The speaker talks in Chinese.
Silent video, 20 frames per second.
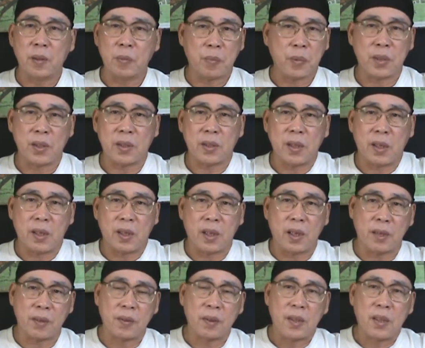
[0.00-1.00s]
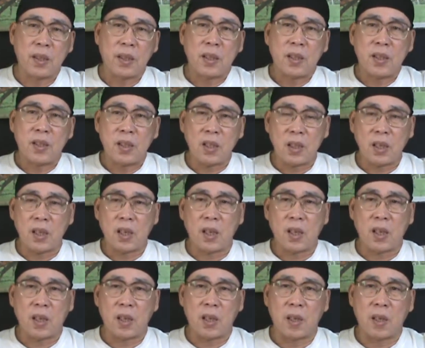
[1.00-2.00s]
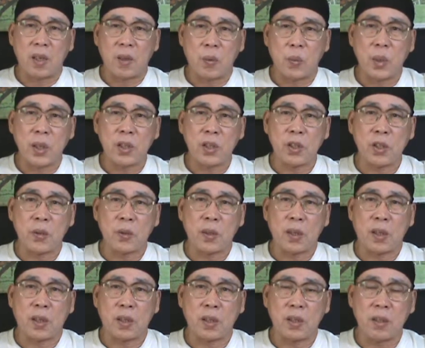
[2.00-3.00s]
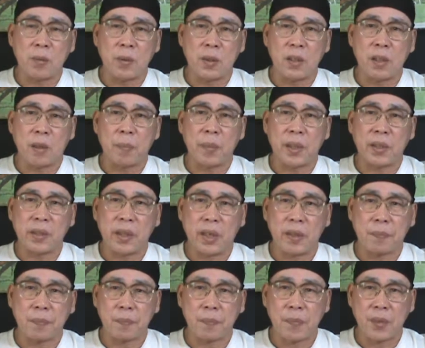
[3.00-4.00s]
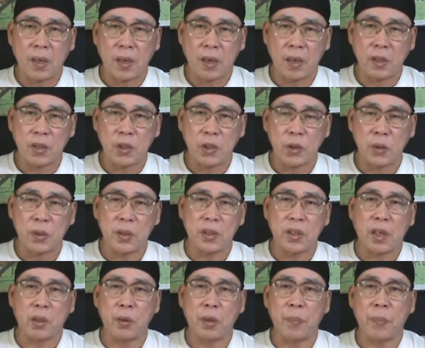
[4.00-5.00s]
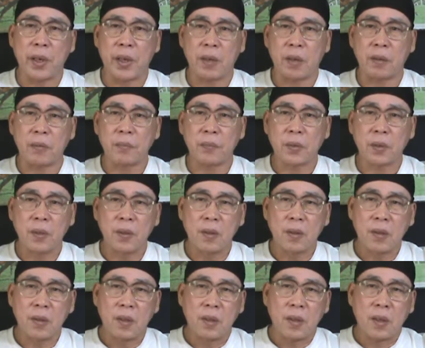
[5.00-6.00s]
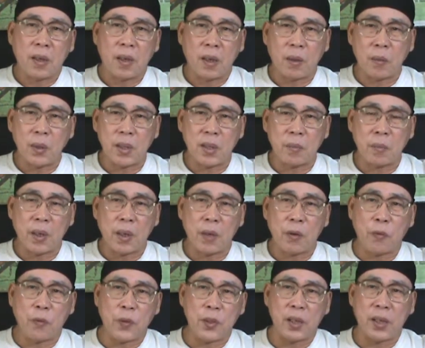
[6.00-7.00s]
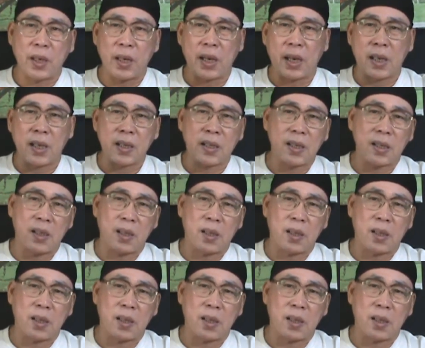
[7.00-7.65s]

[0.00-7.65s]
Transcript: 不是这样啊，这个维修哈，英文叫 maintain 啊，修理叫 repair 啊，为什么还要分成两个字